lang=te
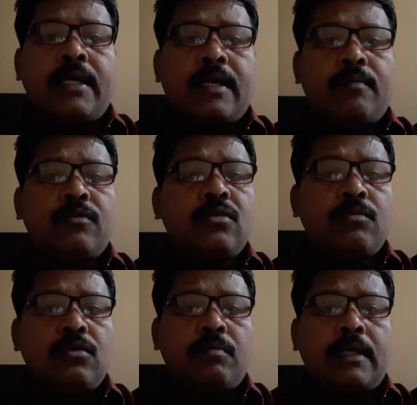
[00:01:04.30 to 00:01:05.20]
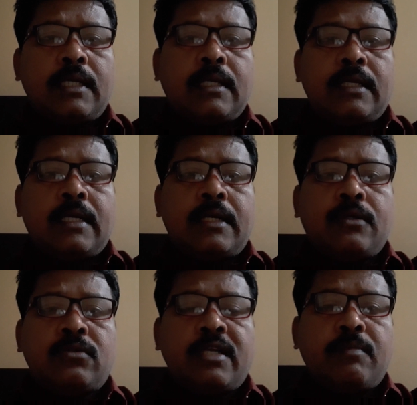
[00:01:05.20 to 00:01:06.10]
ఇక ముందు ముందు మండి ఇంకా
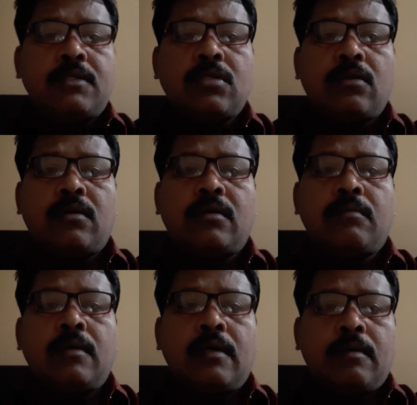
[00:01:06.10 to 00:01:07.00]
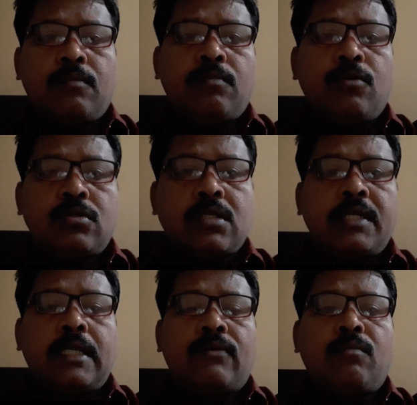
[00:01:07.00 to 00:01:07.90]
టూ త్రీ మంత్స్లో
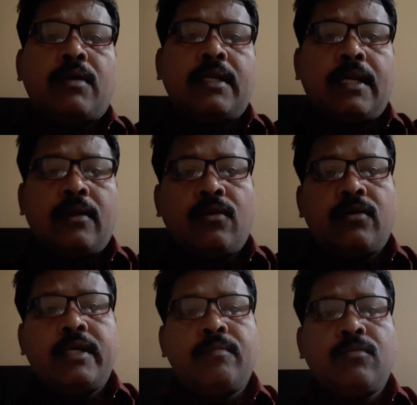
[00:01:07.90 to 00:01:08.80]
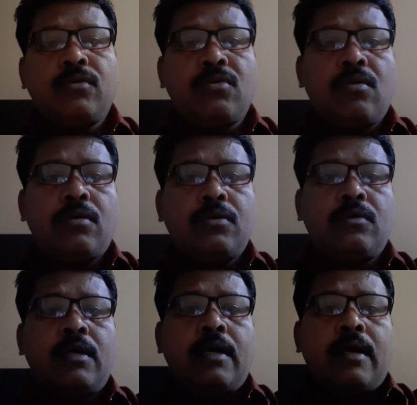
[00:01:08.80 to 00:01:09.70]
మోస్ట్లీ నవంబర్ నెలలో ఈ మునుగోడు
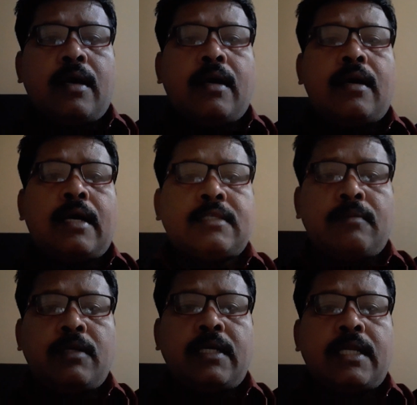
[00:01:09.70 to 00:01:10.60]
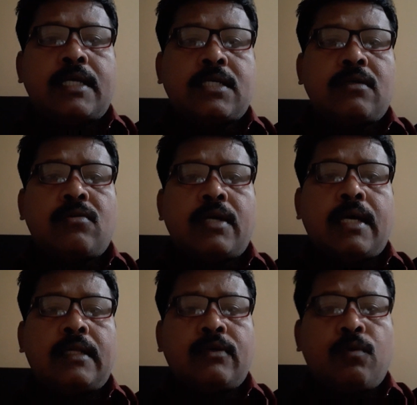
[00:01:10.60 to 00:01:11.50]
అసెంబ్లీ ఎలక్షన్ కూడా
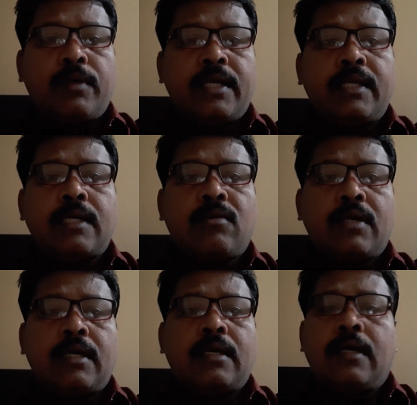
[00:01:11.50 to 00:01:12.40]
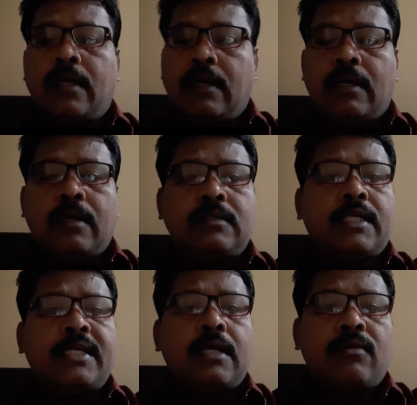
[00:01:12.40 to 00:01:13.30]
అది ఉప ఎన్నిక కూడా
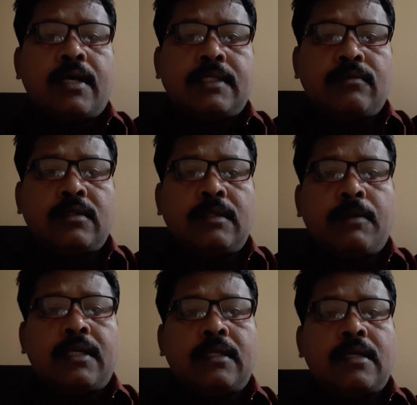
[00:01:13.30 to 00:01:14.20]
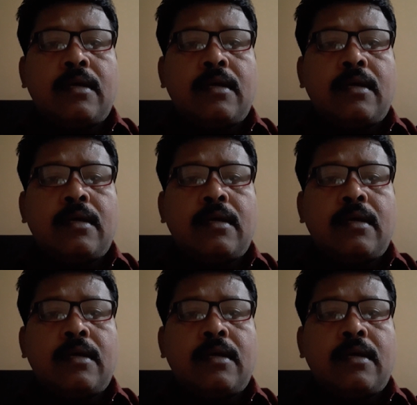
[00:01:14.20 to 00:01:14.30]
జరిగే అవకాశం ఉంది మరి